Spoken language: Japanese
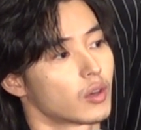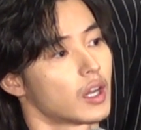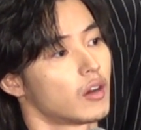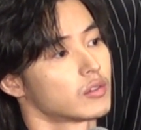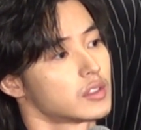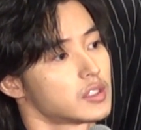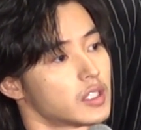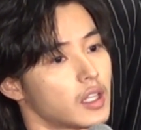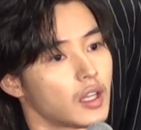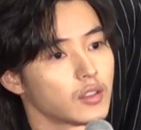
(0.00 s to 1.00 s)
ろが本当に素
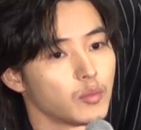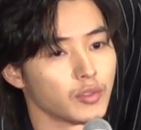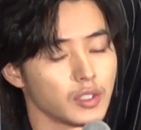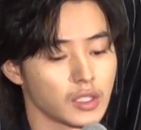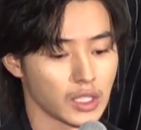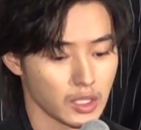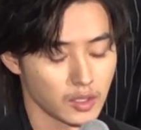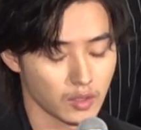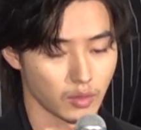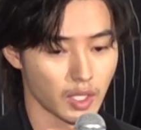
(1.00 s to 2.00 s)
敵だなと思ってて
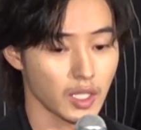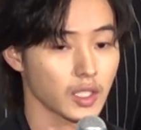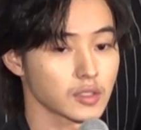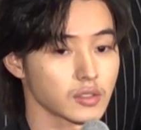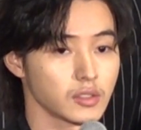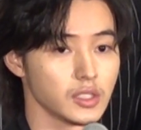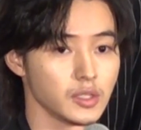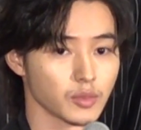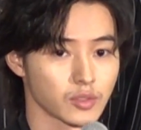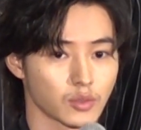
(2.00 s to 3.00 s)
この映画作り
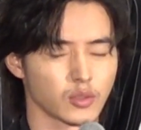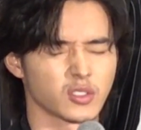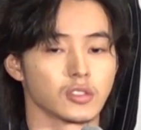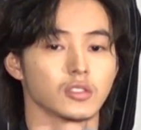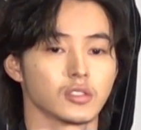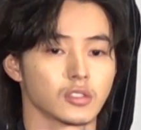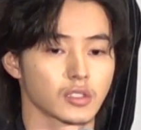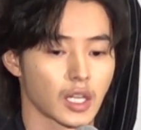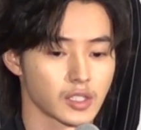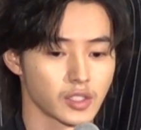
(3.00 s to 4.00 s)
にもすごく
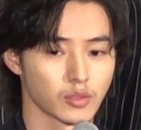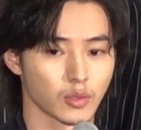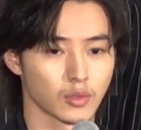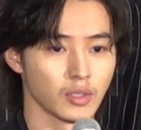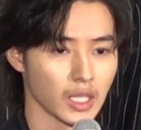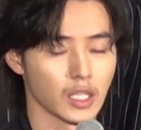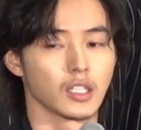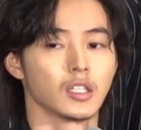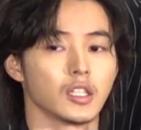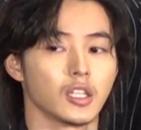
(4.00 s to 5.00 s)
感じることで
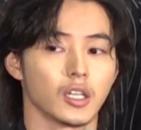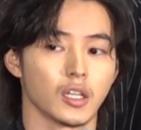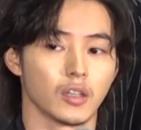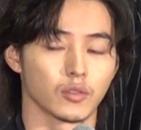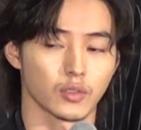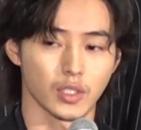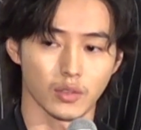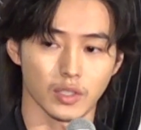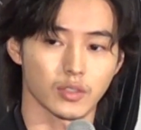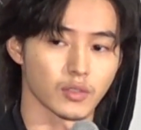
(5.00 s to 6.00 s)
本当にい
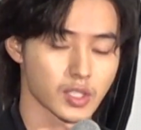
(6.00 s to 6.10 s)
ろんな人の